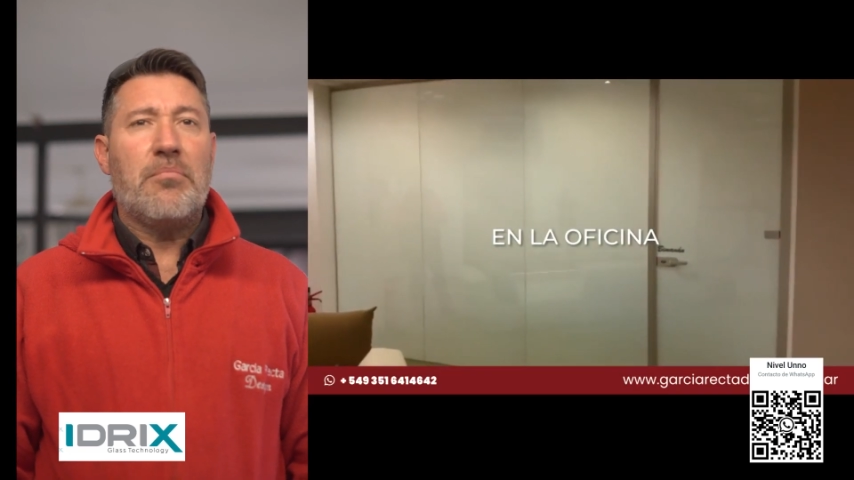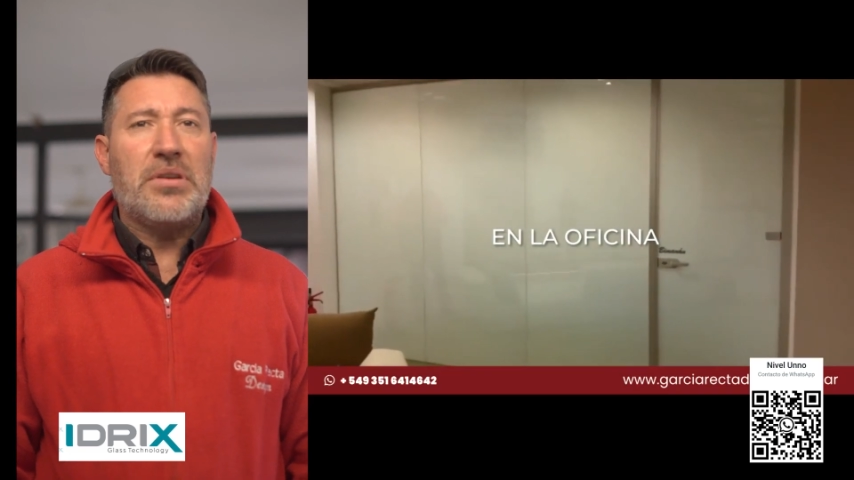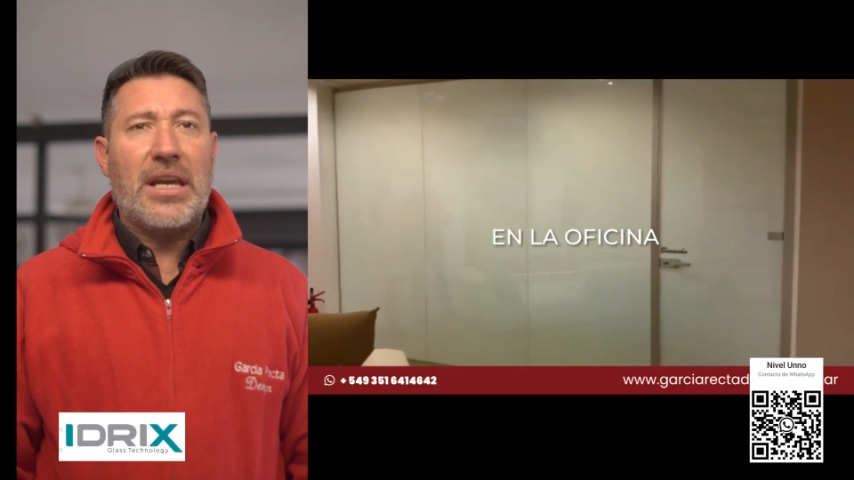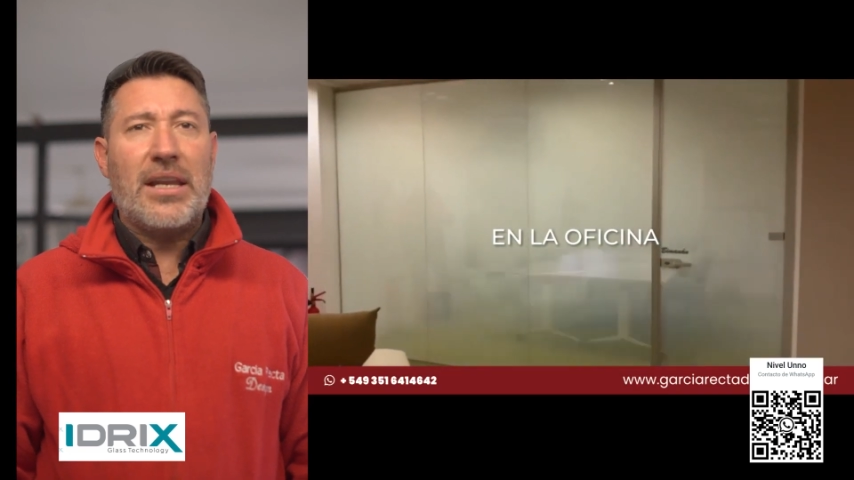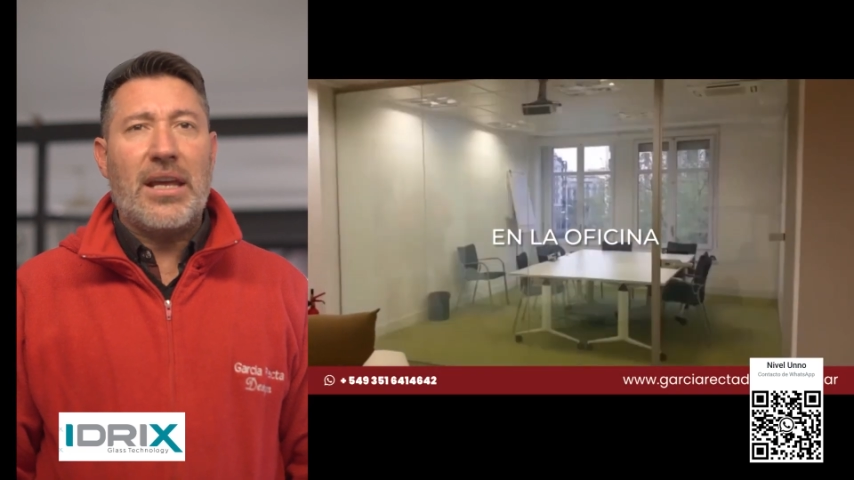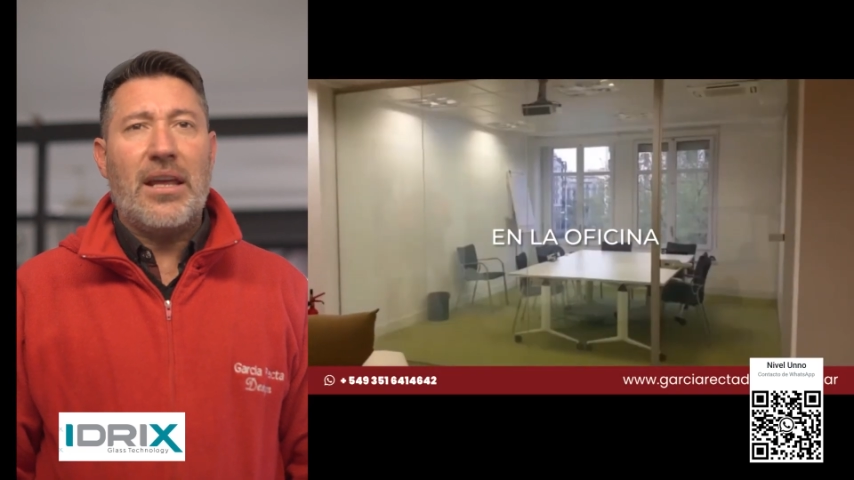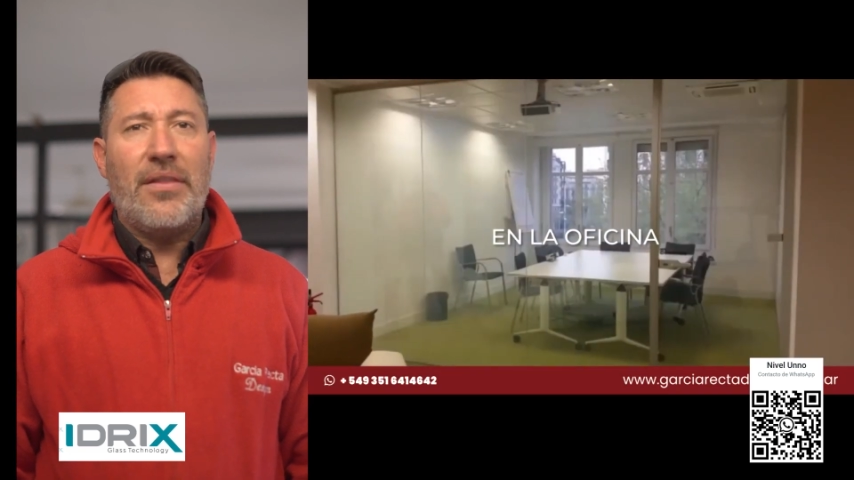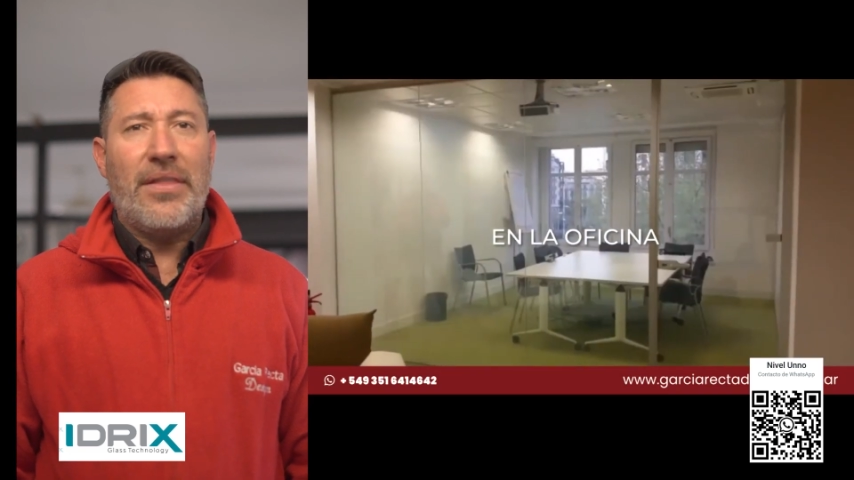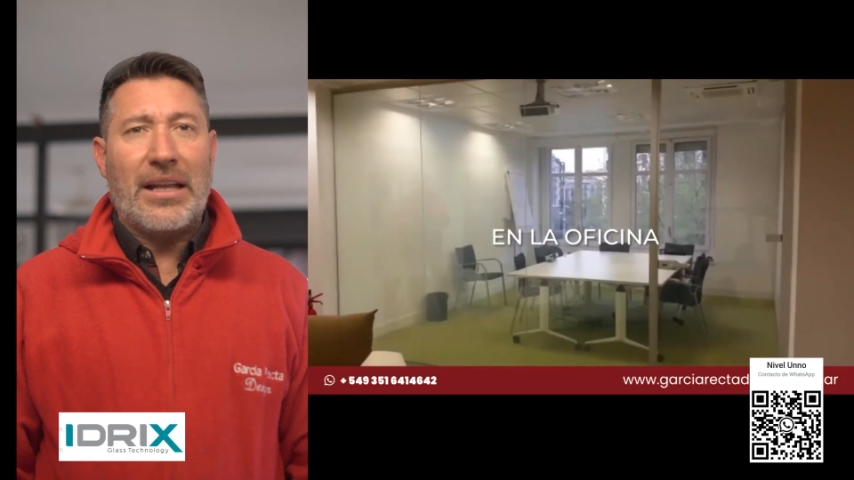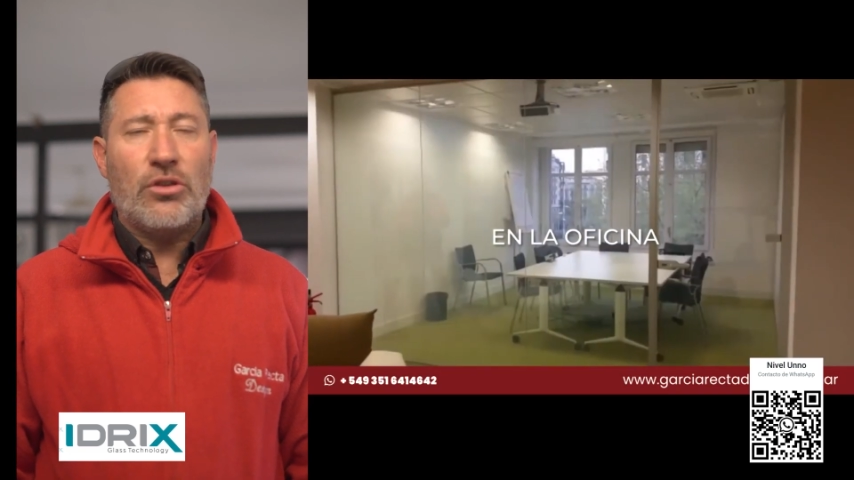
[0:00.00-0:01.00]
viene
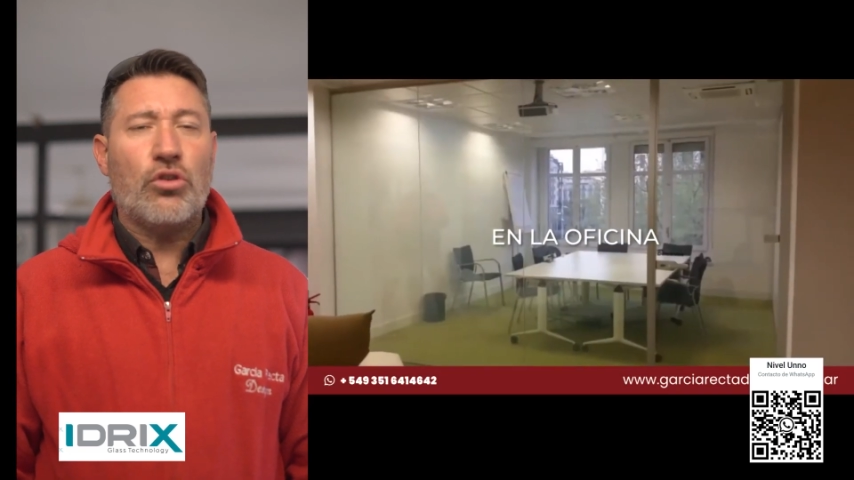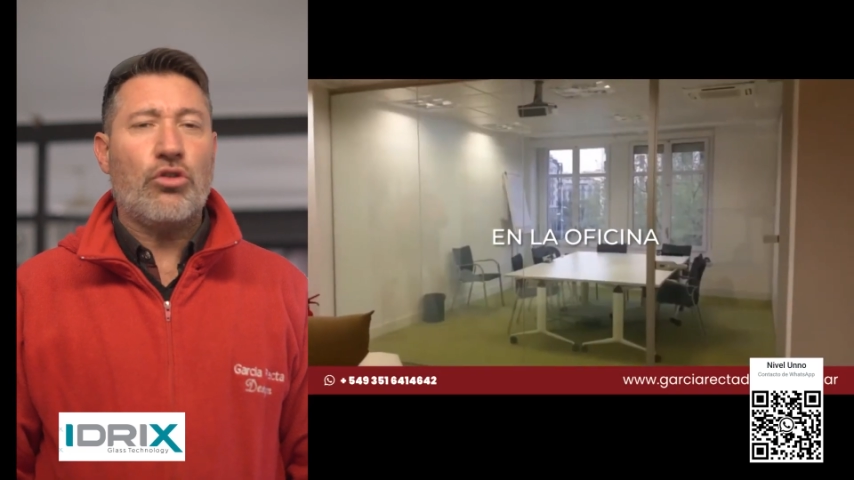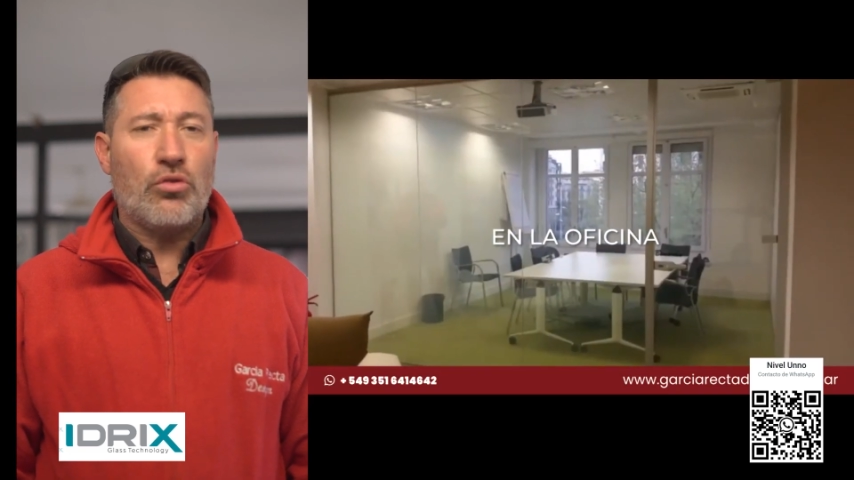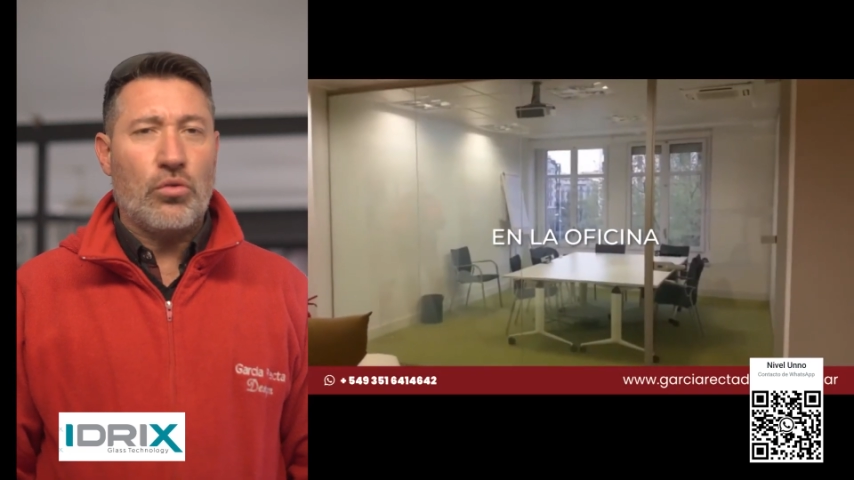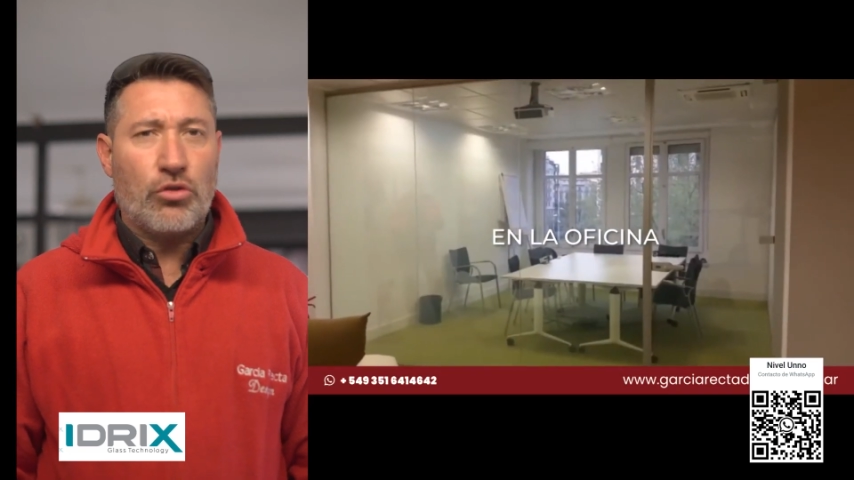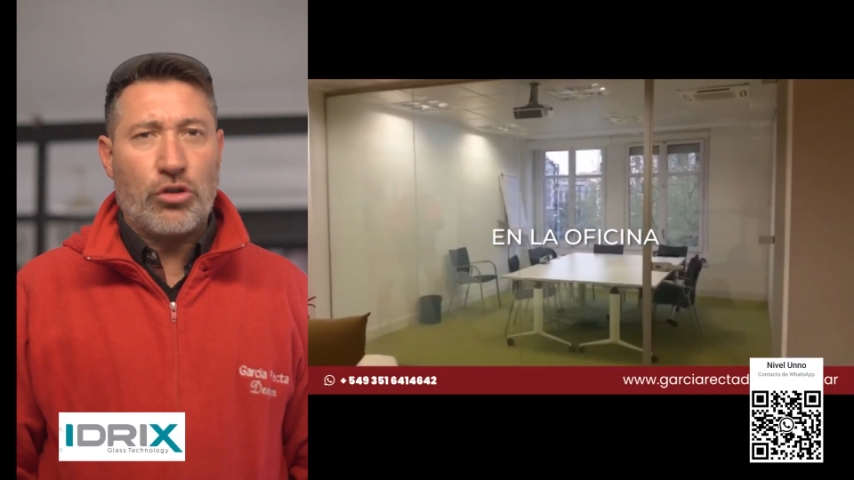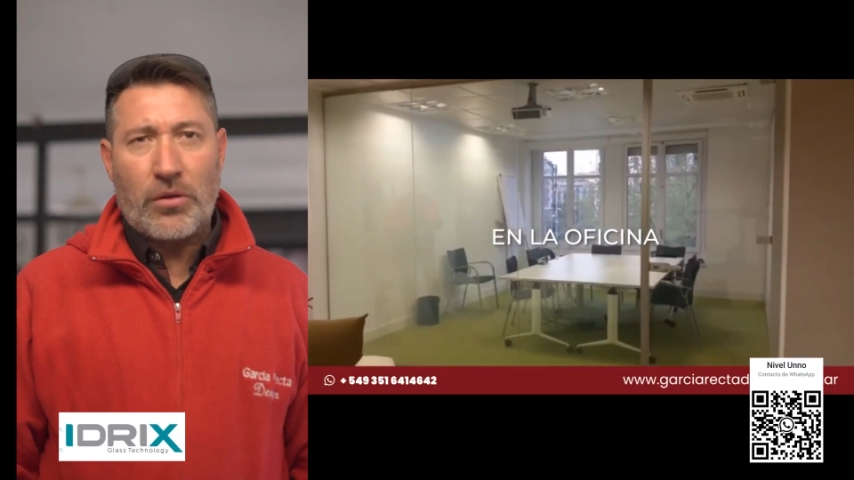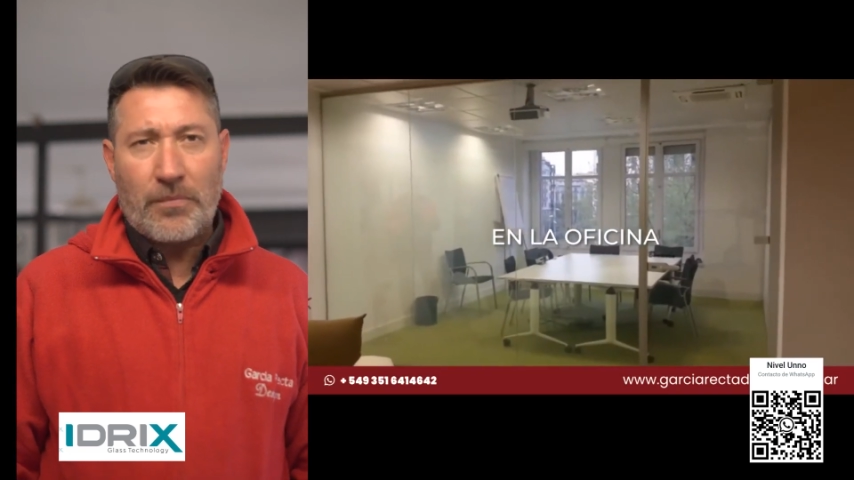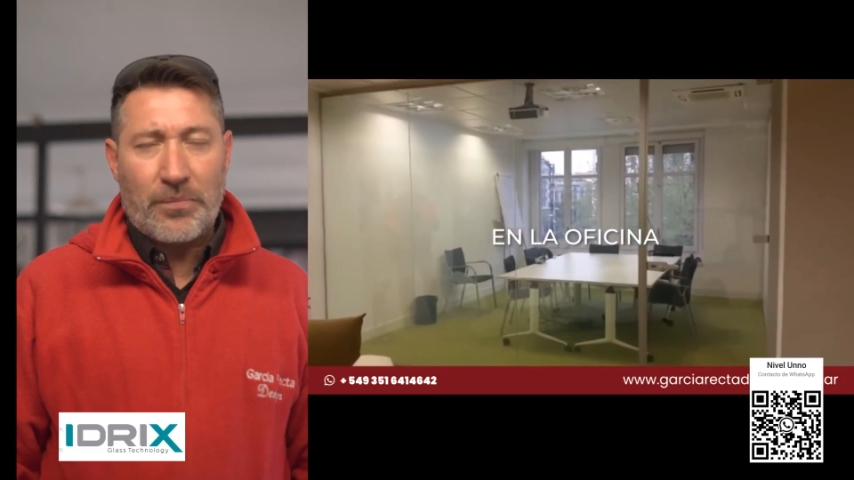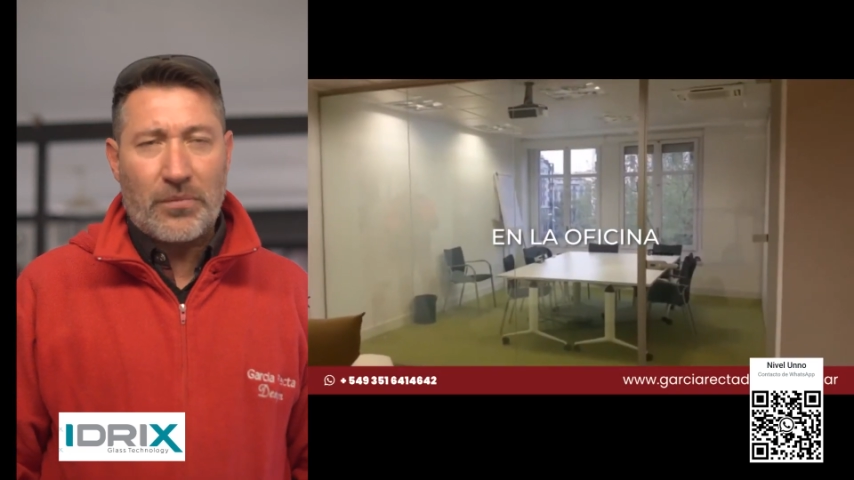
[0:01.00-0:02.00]
dando
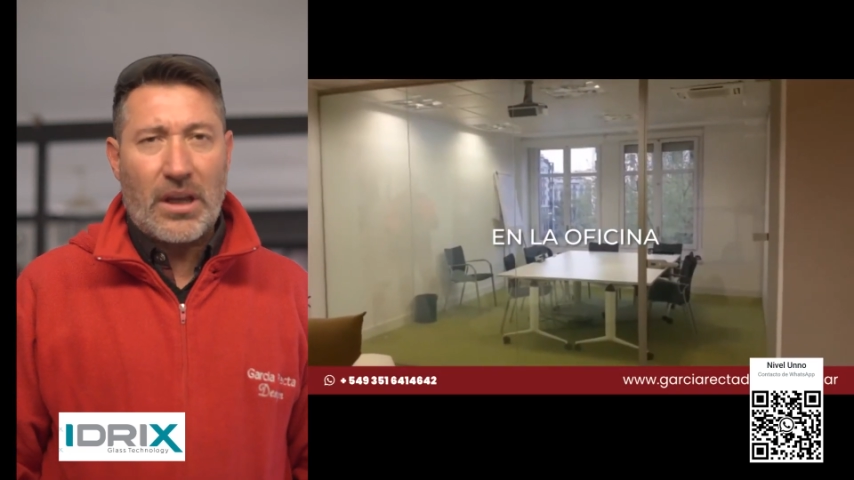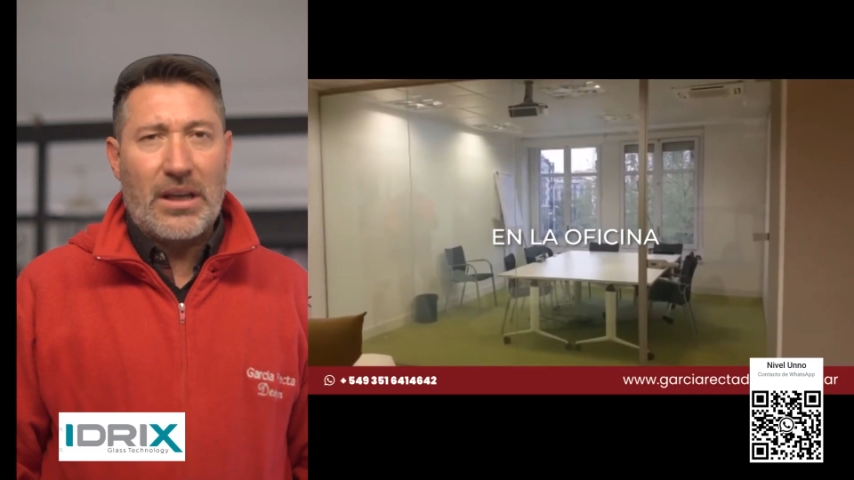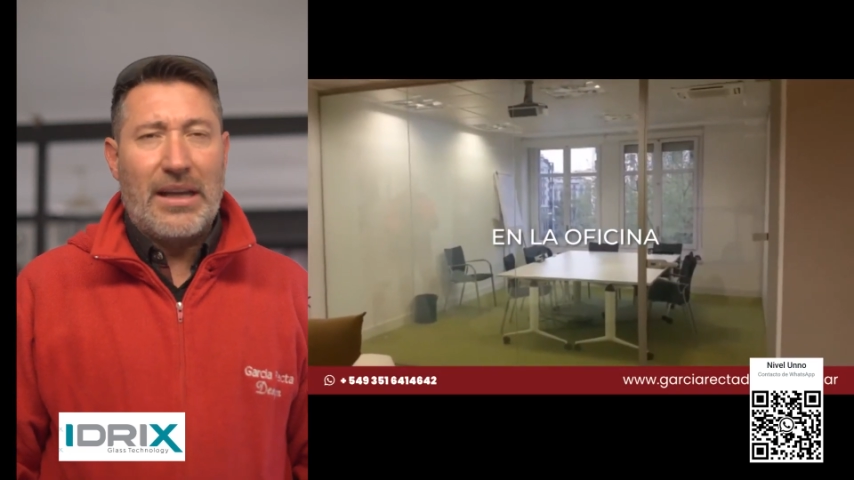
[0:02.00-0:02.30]
solución.